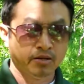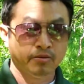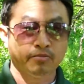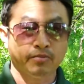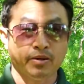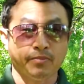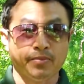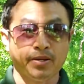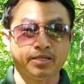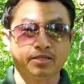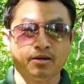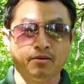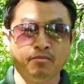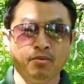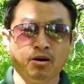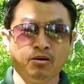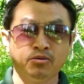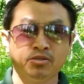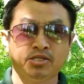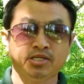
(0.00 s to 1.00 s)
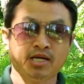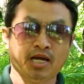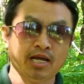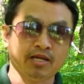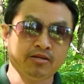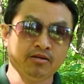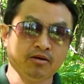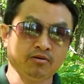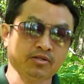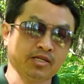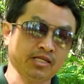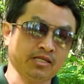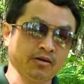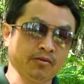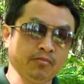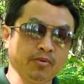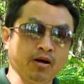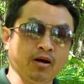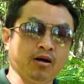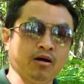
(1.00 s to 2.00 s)
mà bây giờ mong chỉ hai nhau tới
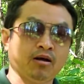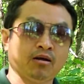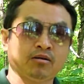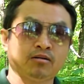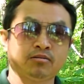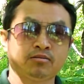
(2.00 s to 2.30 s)
chầm lò